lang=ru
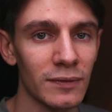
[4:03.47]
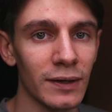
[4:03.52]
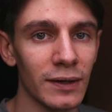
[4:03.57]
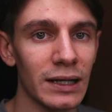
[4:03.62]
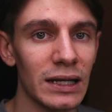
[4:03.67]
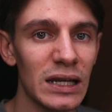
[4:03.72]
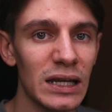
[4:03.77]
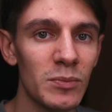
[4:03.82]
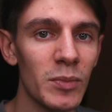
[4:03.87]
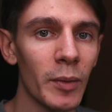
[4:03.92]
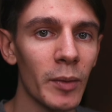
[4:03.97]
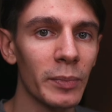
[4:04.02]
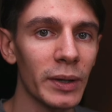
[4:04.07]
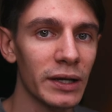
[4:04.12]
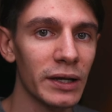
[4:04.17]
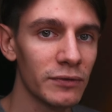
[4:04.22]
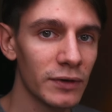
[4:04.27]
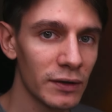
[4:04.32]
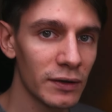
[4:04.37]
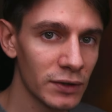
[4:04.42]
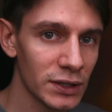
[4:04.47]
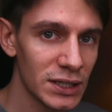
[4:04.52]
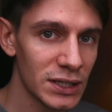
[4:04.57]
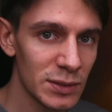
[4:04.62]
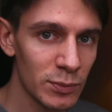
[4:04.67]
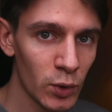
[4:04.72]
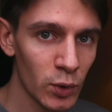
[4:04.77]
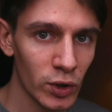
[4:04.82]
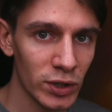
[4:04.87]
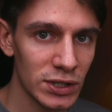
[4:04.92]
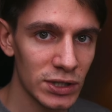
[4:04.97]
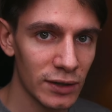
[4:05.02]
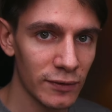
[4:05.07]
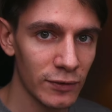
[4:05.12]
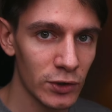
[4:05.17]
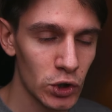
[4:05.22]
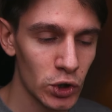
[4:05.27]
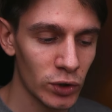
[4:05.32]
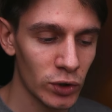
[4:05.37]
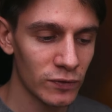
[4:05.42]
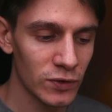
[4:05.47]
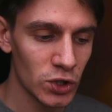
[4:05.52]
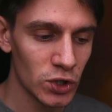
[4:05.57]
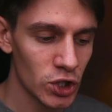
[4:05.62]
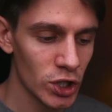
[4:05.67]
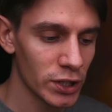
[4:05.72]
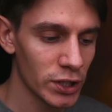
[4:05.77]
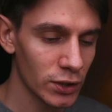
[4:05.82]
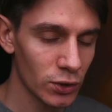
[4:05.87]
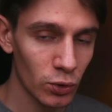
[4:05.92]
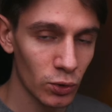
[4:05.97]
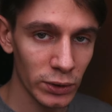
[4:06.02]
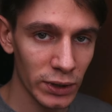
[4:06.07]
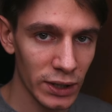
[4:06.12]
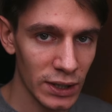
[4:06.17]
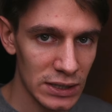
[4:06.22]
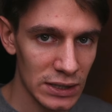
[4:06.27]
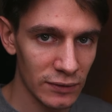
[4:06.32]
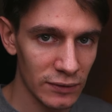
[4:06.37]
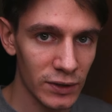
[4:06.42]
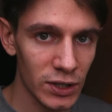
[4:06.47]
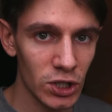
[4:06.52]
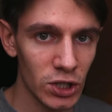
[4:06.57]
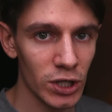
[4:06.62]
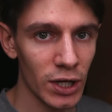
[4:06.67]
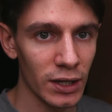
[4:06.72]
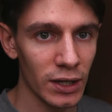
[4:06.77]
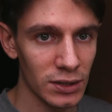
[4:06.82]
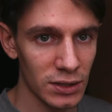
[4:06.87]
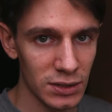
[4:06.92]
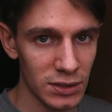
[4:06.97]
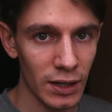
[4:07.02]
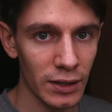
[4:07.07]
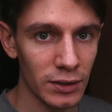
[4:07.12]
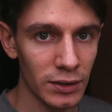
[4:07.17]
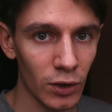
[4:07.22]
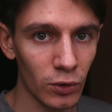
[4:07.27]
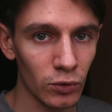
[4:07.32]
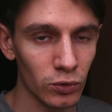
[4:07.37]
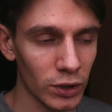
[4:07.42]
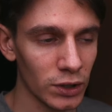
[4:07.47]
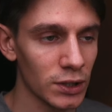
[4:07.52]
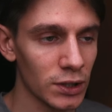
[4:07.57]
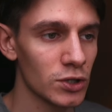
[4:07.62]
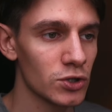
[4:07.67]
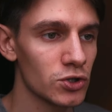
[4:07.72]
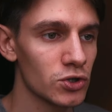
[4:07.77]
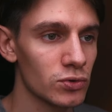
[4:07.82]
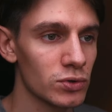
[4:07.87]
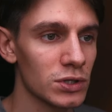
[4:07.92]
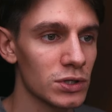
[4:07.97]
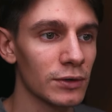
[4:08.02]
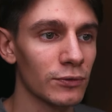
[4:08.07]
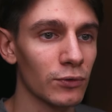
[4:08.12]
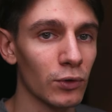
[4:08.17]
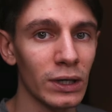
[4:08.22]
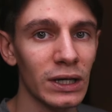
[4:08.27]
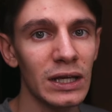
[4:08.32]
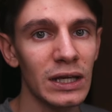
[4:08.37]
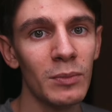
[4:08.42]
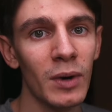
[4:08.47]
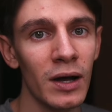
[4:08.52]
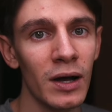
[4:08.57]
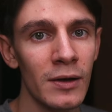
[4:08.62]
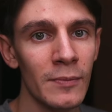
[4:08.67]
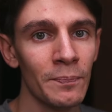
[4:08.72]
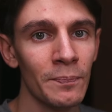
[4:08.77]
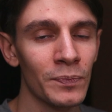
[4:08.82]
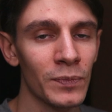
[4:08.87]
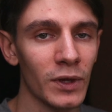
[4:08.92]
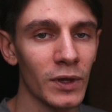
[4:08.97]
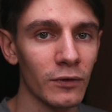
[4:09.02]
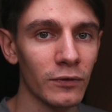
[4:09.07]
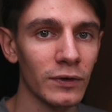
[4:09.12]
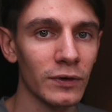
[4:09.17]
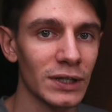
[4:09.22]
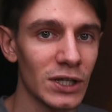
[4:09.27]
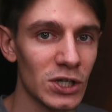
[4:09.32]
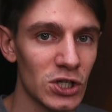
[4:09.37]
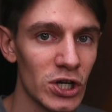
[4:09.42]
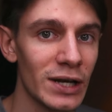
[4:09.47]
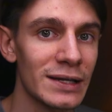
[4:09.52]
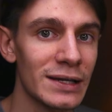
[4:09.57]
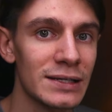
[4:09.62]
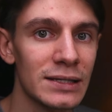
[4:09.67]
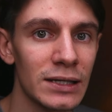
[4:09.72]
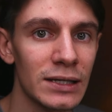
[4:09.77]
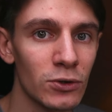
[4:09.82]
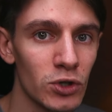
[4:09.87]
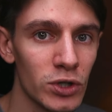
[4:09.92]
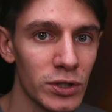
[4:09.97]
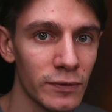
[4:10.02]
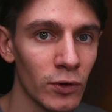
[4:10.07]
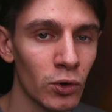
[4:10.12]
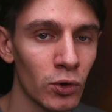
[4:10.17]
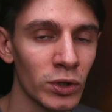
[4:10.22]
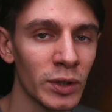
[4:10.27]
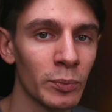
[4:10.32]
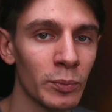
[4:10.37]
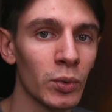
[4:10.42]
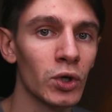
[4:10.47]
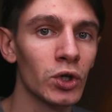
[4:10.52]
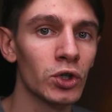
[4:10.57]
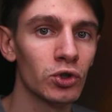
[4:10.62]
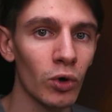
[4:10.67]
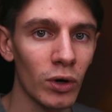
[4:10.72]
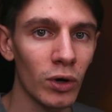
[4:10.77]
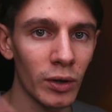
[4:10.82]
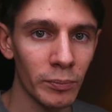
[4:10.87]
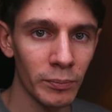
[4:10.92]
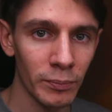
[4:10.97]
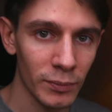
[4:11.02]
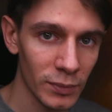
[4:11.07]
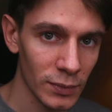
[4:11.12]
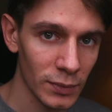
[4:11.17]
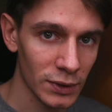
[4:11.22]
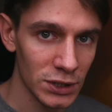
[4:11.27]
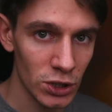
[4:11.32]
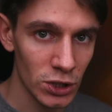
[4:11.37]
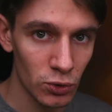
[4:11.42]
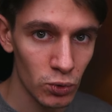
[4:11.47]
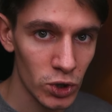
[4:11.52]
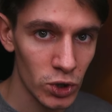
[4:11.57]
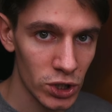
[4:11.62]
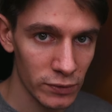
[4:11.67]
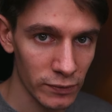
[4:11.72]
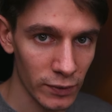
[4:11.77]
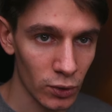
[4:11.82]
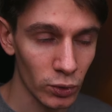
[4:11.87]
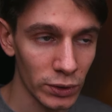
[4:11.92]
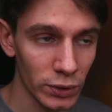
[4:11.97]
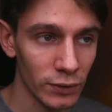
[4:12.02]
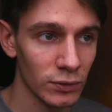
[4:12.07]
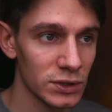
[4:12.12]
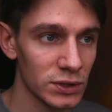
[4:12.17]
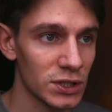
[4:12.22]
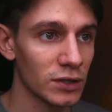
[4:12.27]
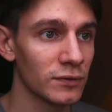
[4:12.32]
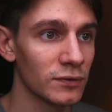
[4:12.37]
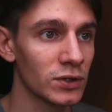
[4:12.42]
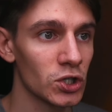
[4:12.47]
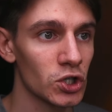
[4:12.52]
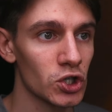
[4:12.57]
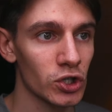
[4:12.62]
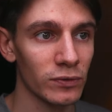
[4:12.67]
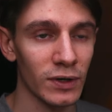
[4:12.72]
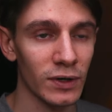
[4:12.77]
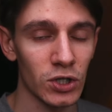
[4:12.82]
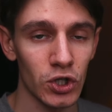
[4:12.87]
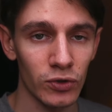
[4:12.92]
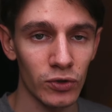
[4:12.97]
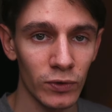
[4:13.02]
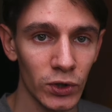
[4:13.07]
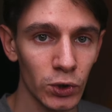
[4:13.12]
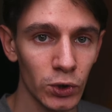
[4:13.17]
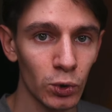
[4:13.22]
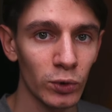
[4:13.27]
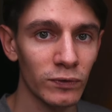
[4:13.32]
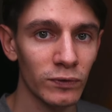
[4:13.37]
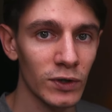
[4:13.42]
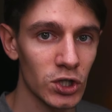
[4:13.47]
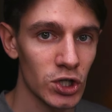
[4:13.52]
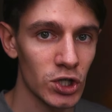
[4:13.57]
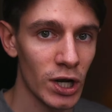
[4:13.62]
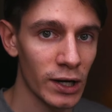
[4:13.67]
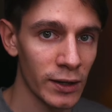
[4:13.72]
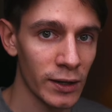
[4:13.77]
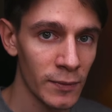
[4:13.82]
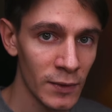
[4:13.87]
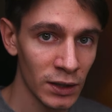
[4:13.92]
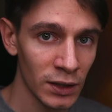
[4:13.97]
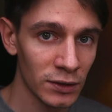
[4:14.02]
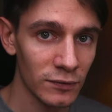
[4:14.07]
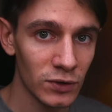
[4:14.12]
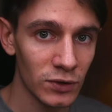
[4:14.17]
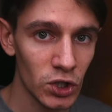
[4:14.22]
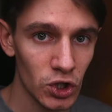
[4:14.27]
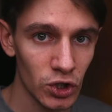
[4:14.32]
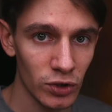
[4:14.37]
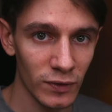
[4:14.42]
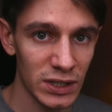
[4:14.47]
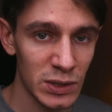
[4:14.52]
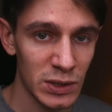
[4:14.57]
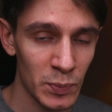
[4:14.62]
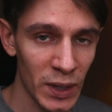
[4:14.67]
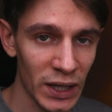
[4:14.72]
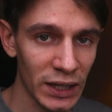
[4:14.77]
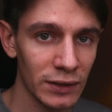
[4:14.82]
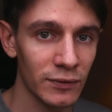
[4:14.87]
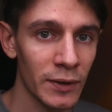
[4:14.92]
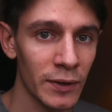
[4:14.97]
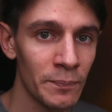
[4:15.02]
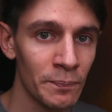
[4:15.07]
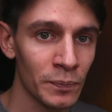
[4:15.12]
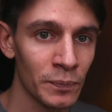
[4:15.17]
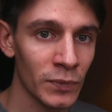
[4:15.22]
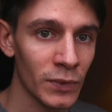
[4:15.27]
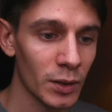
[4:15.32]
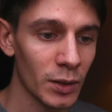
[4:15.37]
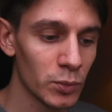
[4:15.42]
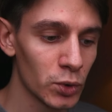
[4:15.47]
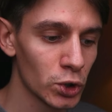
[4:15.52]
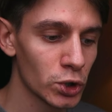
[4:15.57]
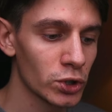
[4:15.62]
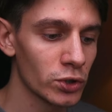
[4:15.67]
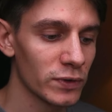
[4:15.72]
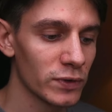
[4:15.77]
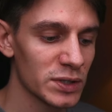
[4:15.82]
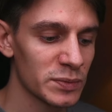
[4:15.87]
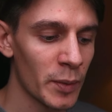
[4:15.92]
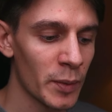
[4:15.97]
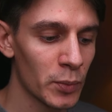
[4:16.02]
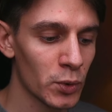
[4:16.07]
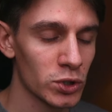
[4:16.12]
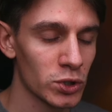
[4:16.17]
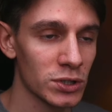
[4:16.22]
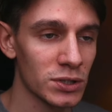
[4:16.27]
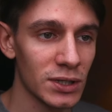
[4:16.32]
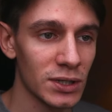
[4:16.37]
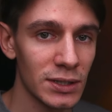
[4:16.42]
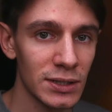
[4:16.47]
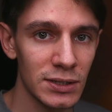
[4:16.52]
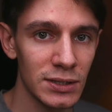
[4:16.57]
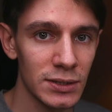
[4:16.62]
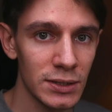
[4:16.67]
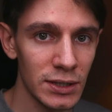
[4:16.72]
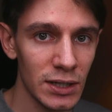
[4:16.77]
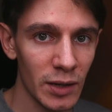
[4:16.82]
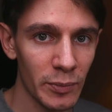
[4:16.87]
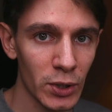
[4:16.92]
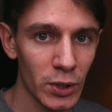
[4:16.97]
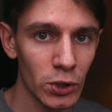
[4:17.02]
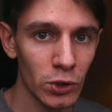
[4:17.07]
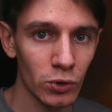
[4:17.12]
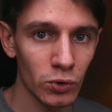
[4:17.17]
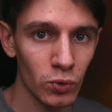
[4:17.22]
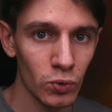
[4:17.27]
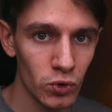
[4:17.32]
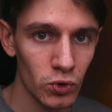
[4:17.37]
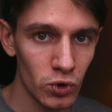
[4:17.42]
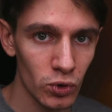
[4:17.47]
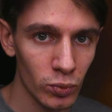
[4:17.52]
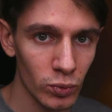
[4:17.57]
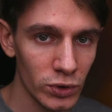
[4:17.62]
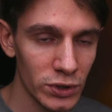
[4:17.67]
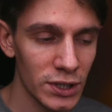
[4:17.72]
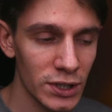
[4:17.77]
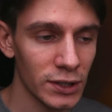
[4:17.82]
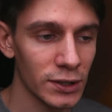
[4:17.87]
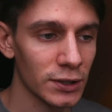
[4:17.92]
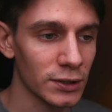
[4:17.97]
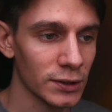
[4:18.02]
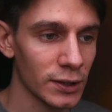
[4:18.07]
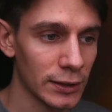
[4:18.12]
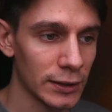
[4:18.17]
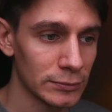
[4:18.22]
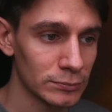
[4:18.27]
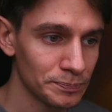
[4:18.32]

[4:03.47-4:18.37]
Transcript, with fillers: либо при выводе с брокерского счета в течение года, если вы решаете снять какую-то денежку с него, либо э, в начале следующего года по итогам текущего года. Вот за 2024 год, в начале 2025 брокер у вас попросит занести определенную сумму денег на